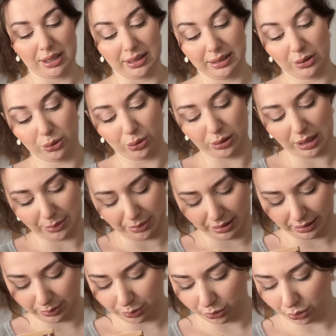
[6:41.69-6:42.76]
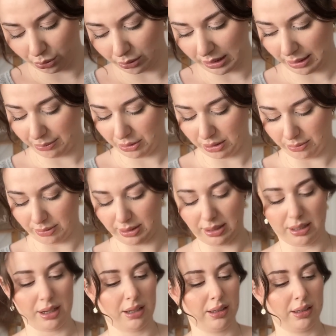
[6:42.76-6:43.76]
Arada kullanmadık. Bunu kullanmışım mesela.